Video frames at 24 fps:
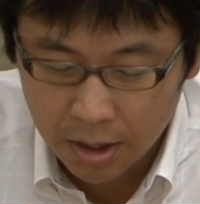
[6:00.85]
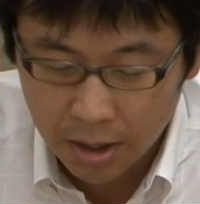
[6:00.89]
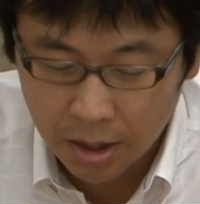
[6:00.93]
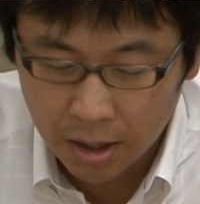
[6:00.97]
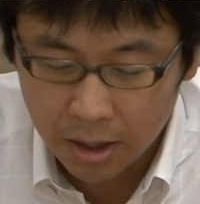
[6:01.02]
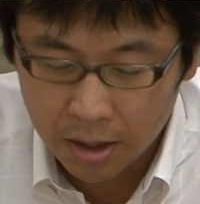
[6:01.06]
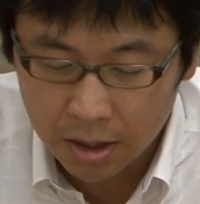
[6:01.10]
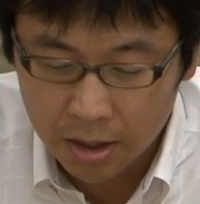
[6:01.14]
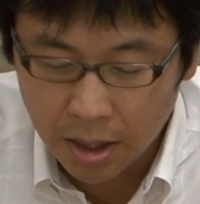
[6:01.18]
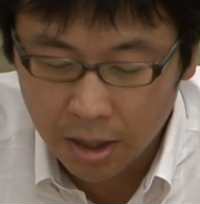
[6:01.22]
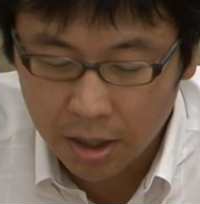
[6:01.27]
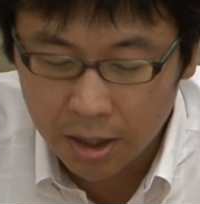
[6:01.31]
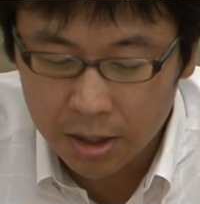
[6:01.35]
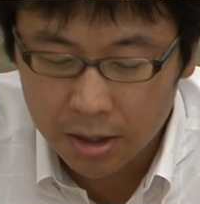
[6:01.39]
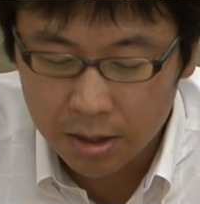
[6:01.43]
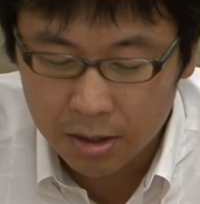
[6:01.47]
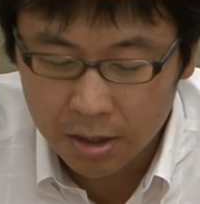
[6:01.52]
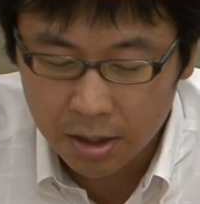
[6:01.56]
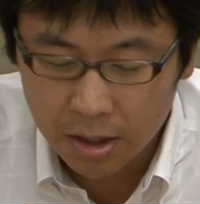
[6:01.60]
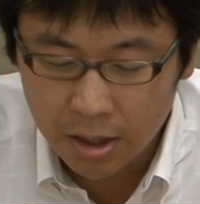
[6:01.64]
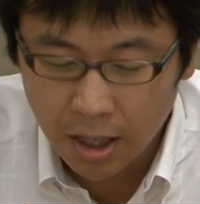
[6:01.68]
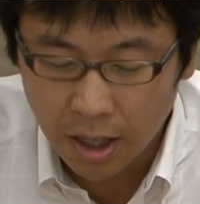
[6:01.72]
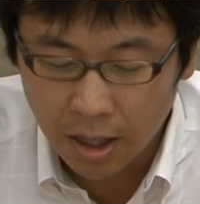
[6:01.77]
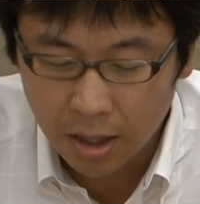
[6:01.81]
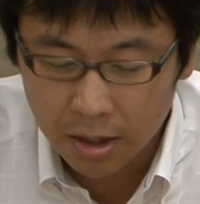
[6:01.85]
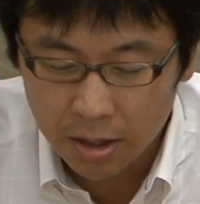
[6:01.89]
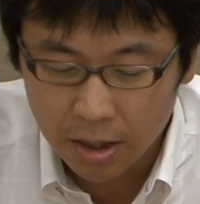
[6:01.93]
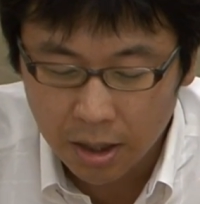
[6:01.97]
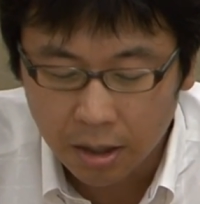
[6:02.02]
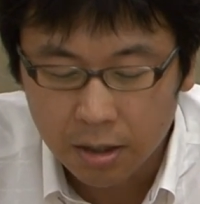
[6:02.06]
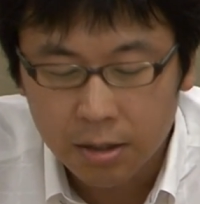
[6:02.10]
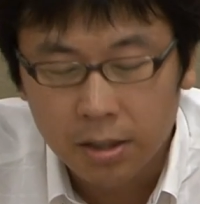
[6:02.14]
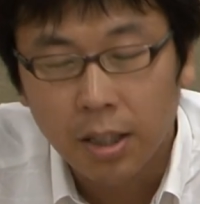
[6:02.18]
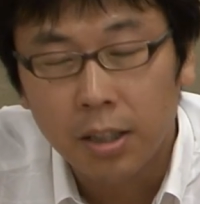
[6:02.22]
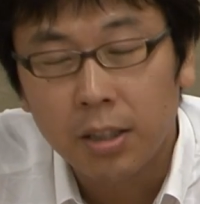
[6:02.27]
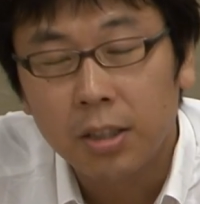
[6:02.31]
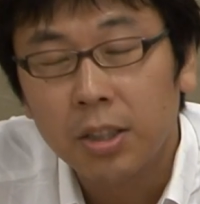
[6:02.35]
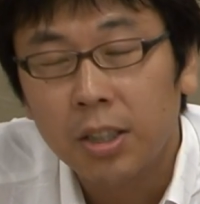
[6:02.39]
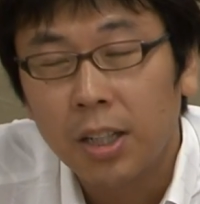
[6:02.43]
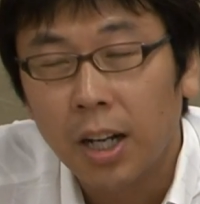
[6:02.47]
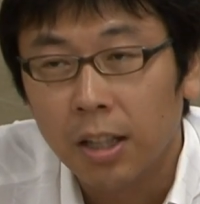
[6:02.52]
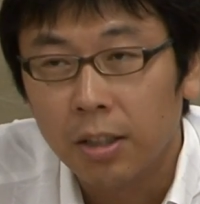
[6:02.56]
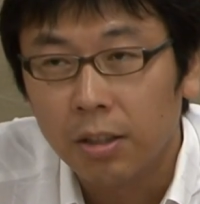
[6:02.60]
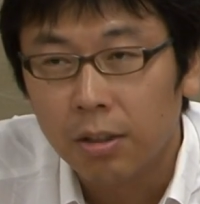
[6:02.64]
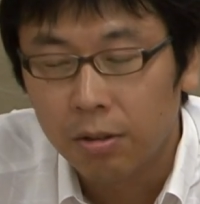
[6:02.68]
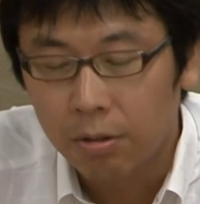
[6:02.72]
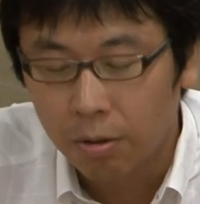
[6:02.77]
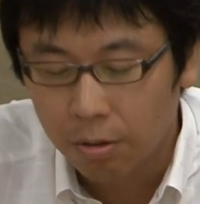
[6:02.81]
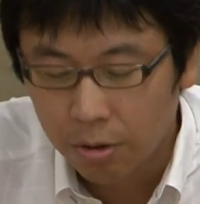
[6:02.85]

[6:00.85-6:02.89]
えー、長い月でひゃくさんじかん